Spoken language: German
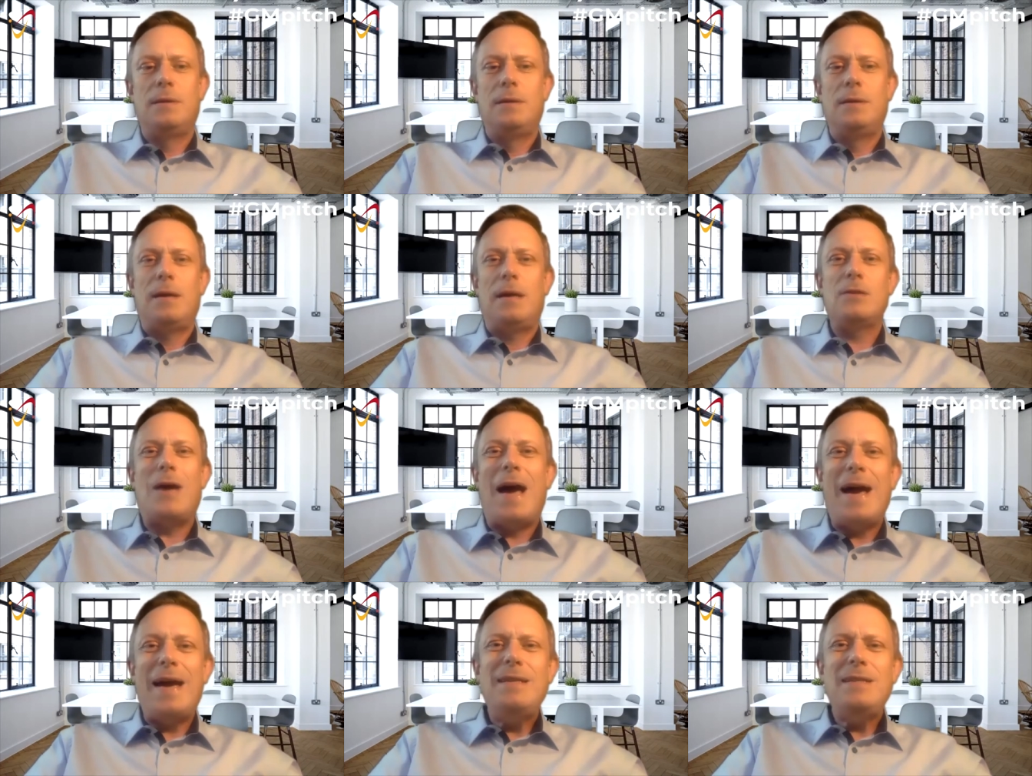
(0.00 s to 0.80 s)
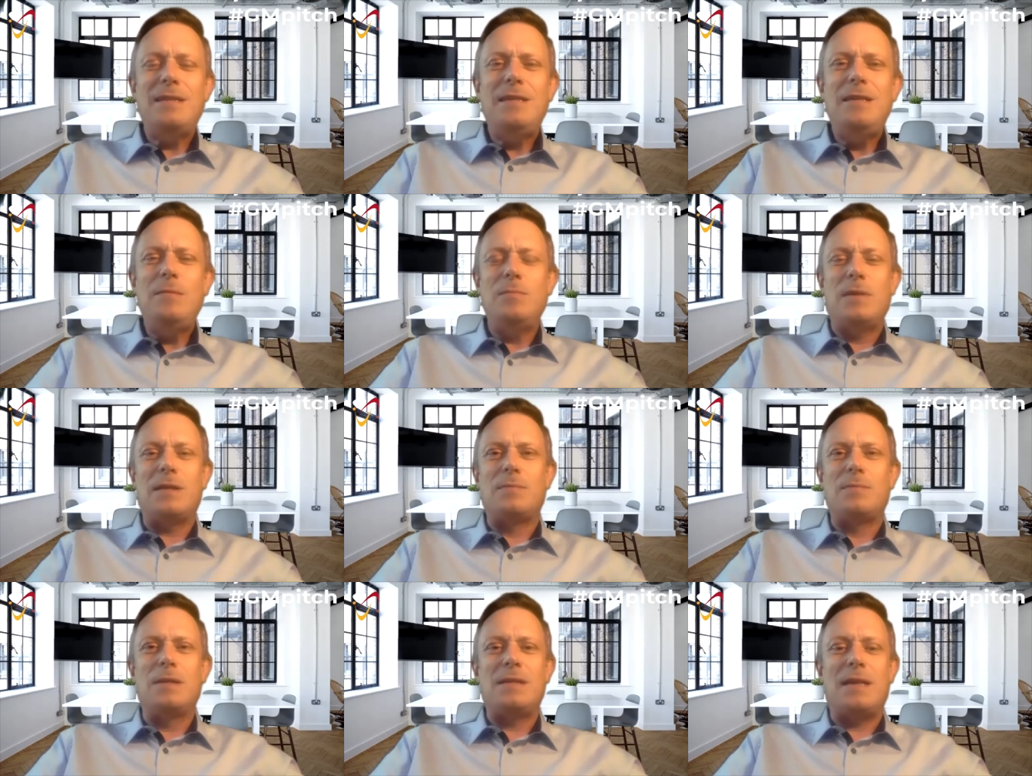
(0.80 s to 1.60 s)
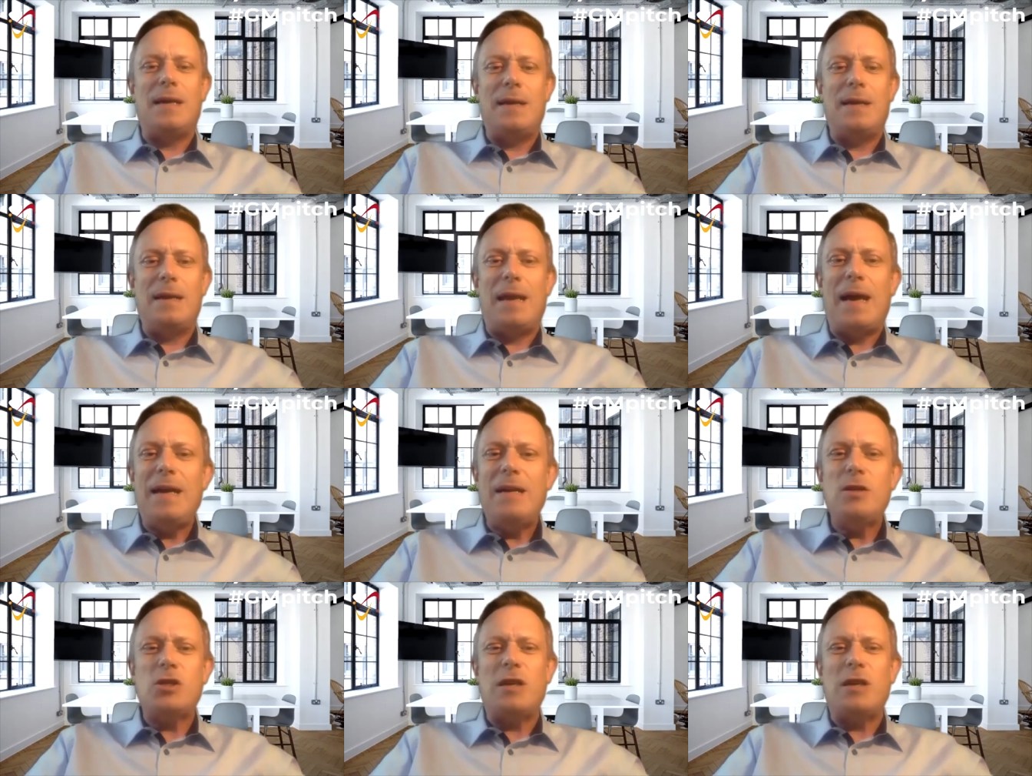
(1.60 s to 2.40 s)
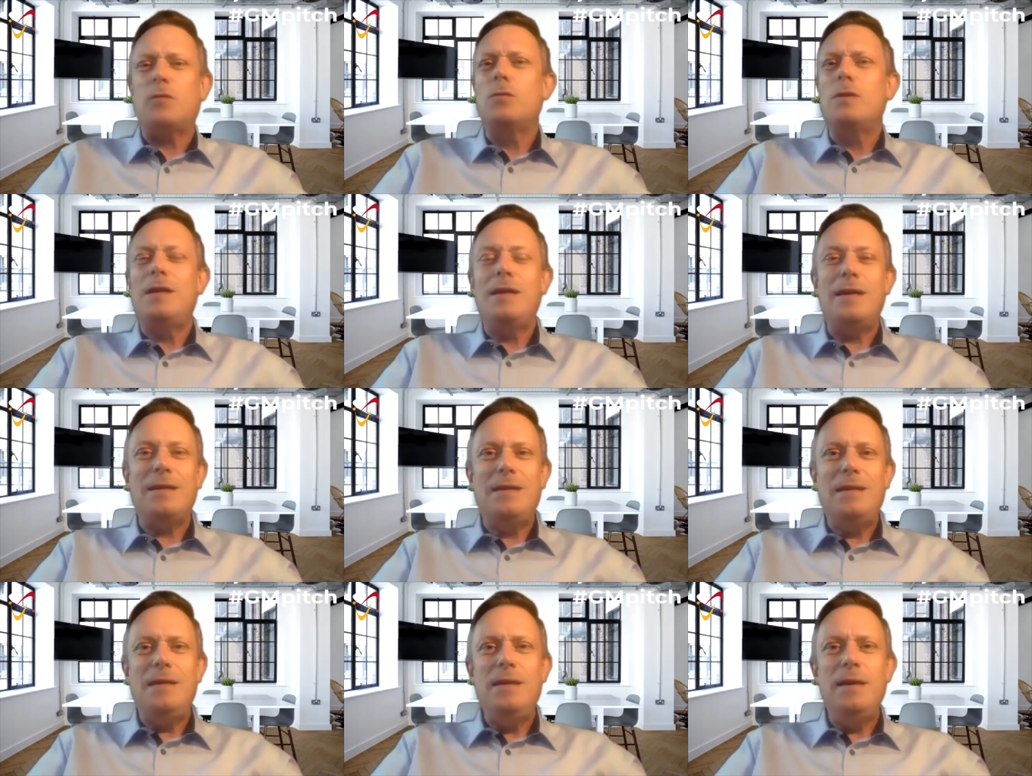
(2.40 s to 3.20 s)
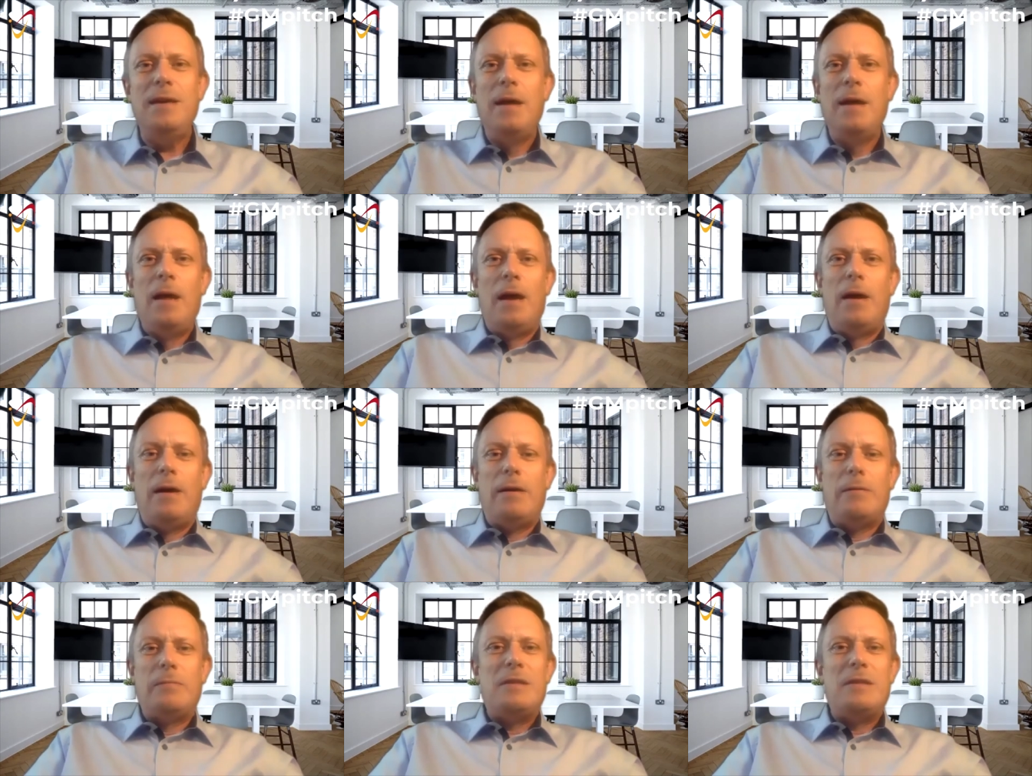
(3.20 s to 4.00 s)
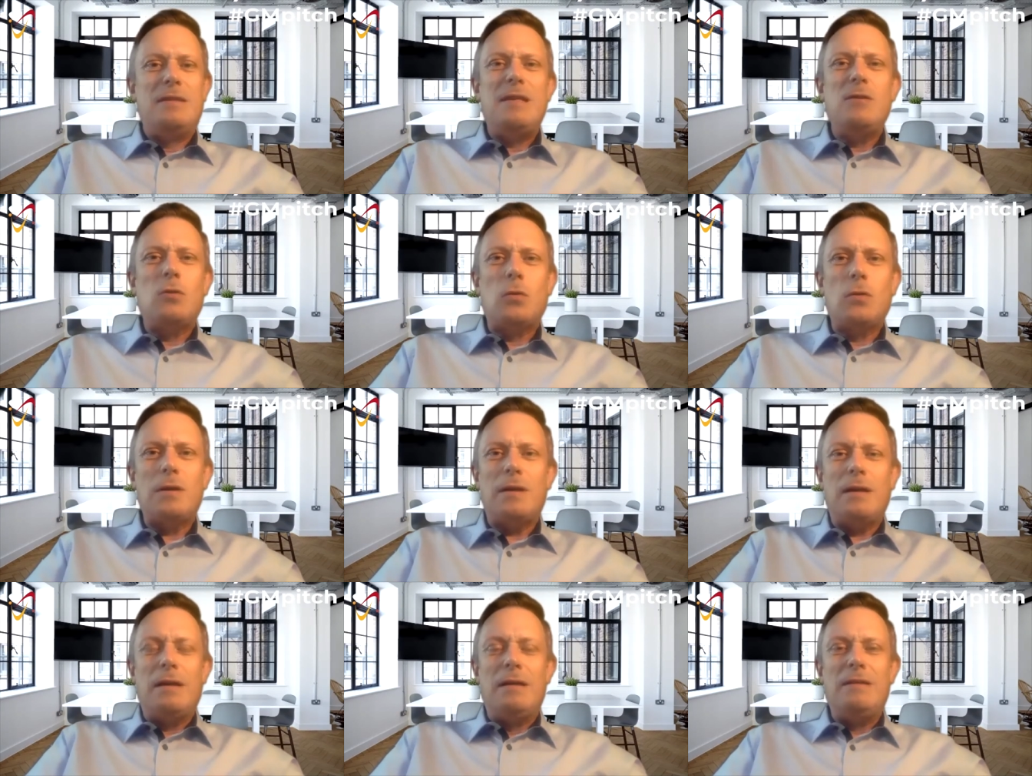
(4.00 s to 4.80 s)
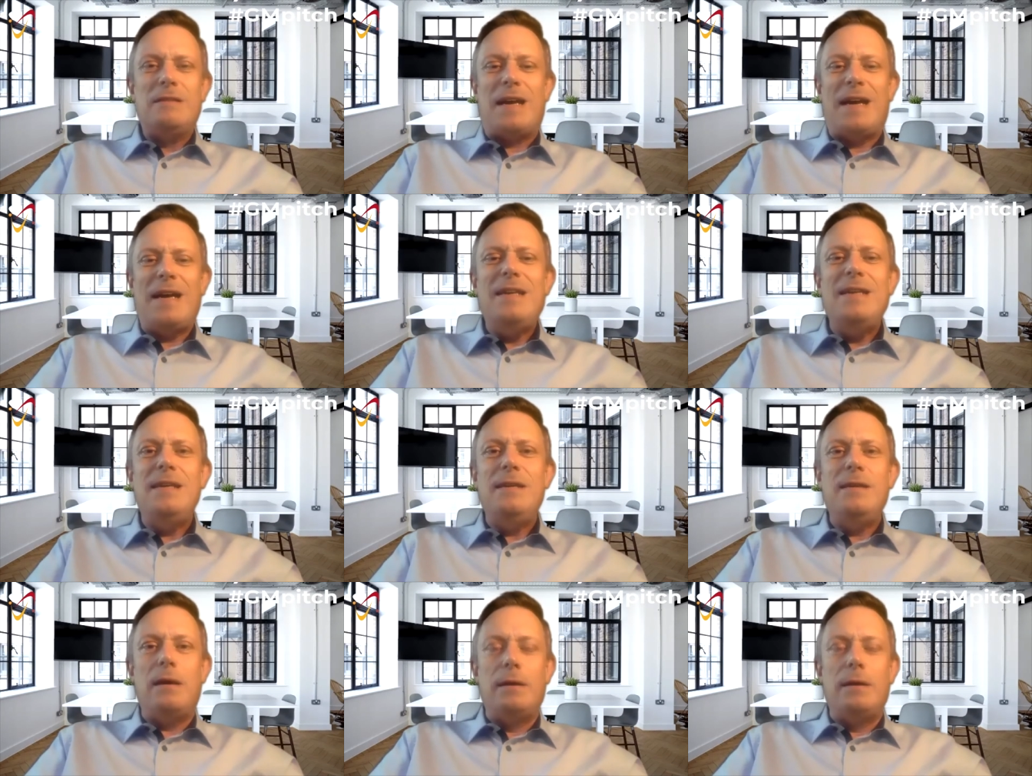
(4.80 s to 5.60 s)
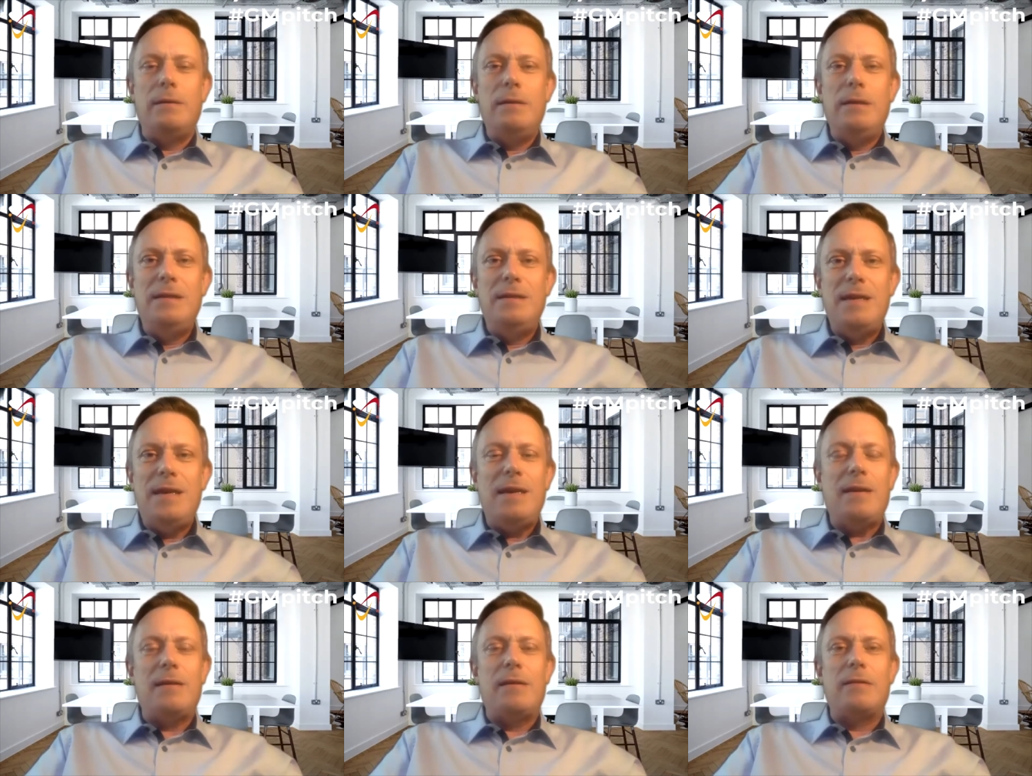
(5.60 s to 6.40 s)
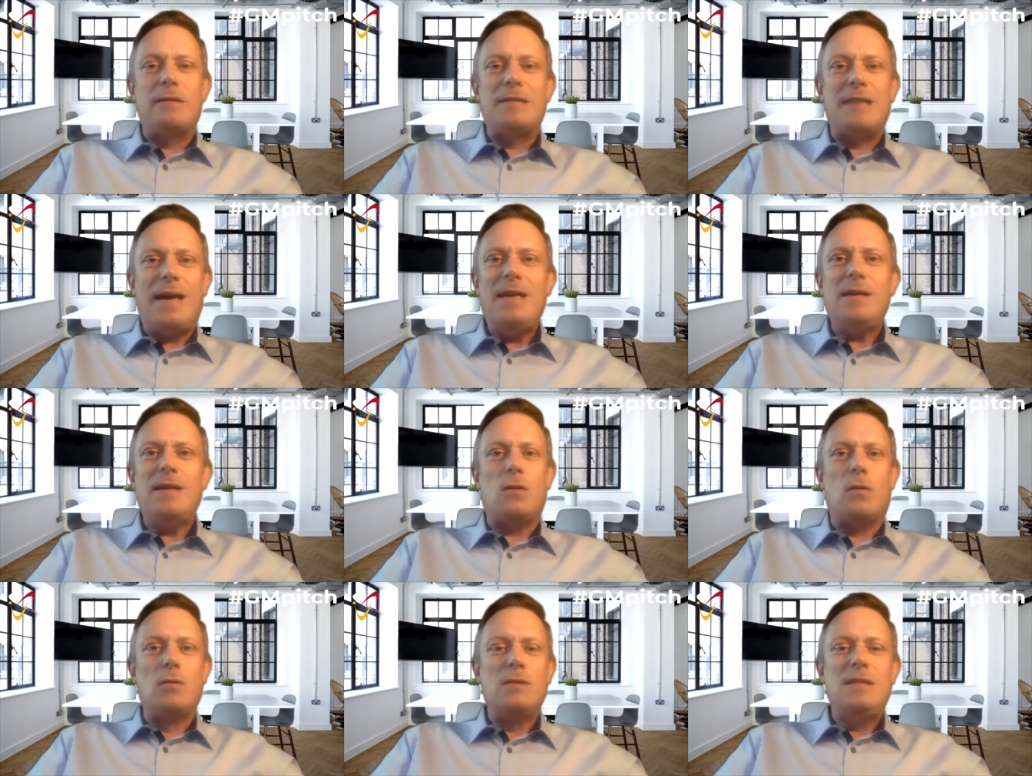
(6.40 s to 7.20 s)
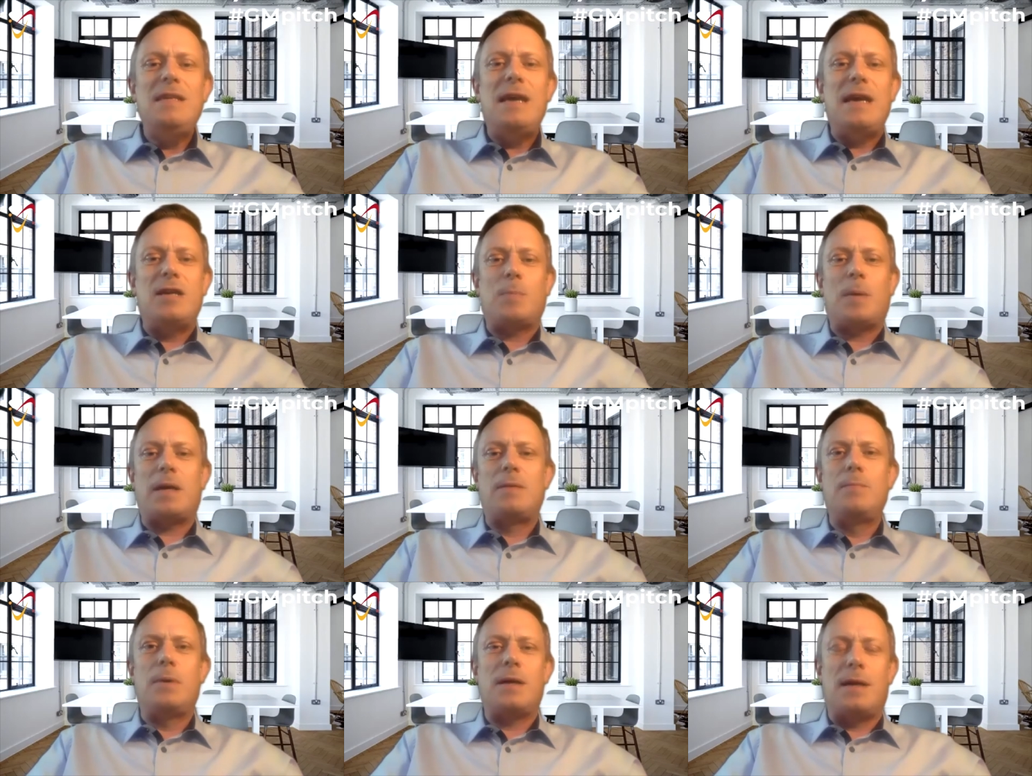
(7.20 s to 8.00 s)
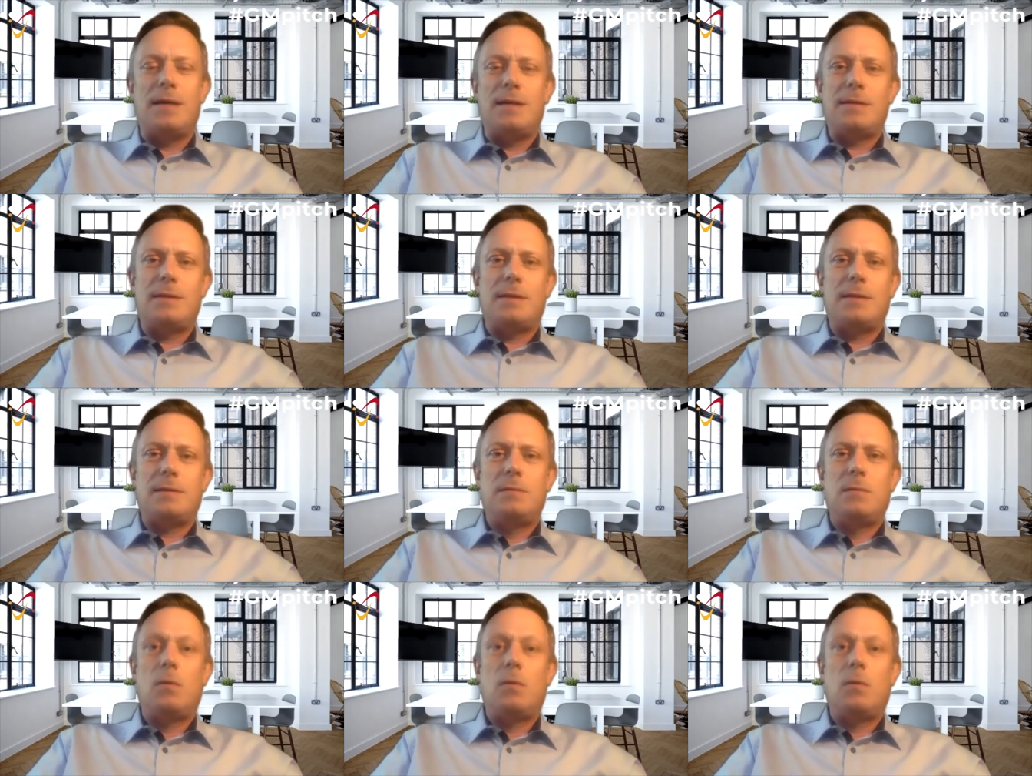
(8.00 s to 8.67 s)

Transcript: Also ein Team, das mit seiner Leidenschaft und Energie ähm, den Kunden seine äh, Ideen zeigt und sie entsprechend begeistert.